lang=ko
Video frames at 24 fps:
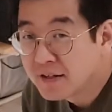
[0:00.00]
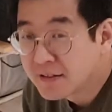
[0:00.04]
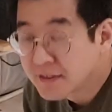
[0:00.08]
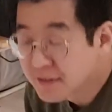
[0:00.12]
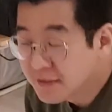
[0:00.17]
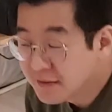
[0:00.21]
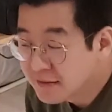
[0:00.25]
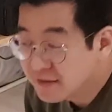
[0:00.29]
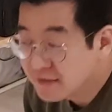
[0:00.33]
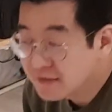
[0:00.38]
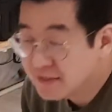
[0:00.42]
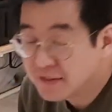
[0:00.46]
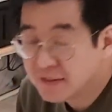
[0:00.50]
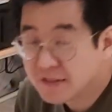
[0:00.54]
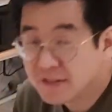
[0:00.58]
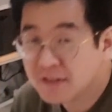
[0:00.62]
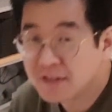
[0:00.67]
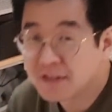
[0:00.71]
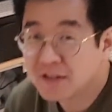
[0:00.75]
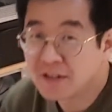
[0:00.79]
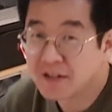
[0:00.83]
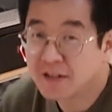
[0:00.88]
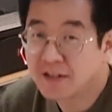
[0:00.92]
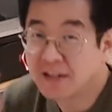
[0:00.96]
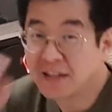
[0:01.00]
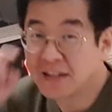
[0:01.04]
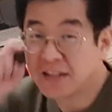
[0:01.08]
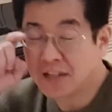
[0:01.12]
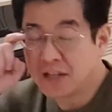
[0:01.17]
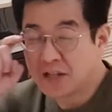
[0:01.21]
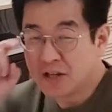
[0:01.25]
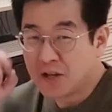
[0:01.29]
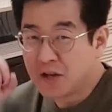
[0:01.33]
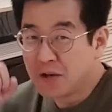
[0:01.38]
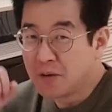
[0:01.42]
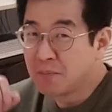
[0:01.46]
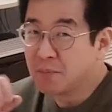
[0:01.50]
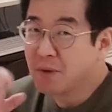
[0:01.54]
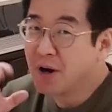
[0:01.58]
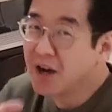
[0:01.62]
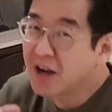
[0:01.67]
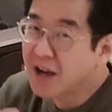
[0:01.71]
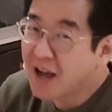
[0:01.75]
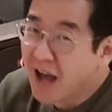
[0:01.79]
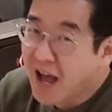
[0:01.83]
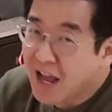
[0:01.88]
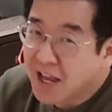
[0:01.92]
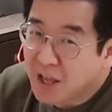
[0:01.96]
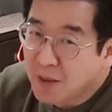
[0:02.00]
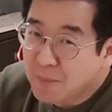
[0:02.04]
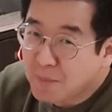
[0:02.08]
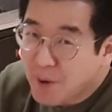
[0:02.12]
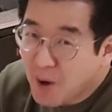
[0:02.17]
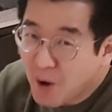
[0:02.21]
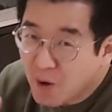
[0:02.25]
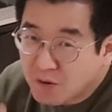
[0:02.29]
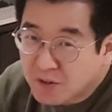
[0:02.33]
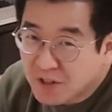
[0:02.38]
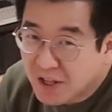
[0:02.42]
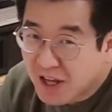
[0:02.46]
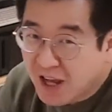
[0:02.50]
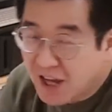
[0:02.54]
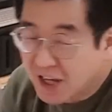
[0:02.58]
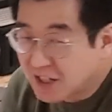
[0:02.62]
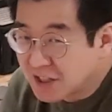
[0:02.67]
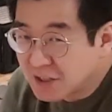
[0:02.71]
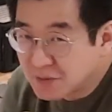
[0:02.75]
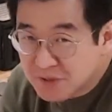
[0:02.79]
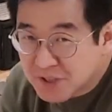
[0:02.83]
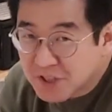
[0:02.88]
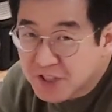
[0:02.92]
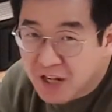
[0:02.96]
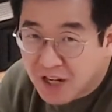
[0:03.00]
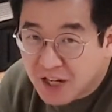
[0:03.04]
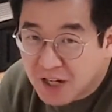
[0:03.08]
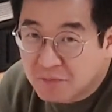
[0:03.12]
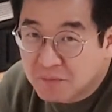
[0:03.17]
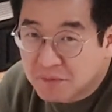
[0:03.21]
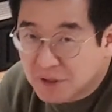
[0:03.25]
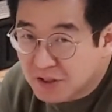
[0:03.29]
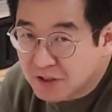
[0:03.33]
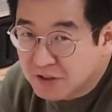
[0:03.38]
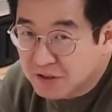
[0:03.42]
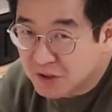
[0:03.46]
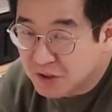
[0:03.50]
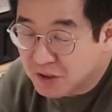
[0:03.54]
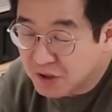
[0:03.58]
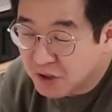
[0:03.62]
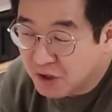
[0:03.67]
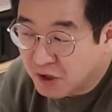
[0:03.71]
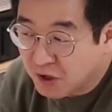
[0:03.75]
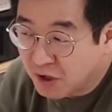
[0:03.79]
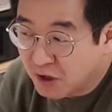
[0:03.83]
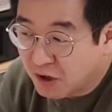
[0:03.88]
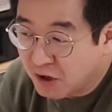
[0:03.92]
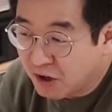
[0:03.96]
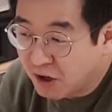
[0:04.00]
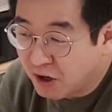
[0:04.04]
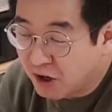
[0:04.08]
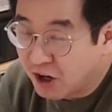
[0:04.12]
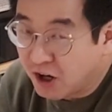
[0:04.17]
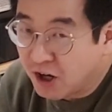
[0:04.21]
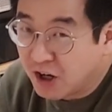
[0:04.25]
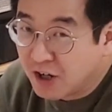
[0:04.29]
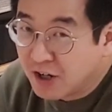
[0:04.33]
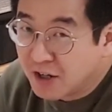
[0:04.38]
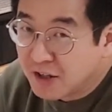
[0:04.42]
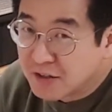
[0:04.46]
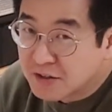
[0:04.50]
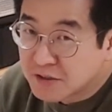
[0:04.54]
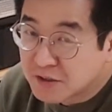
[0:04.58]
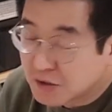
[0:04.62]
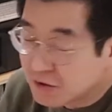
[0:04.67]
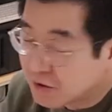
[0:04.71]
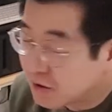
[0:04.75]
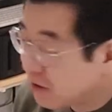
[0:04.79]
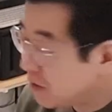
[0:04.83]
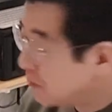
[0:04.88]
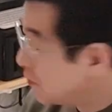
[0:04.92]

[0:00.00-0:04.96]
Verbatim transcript: 그, 뭔가 한 개 배운다 하는 거 엄청나게 힘들거든요. 저도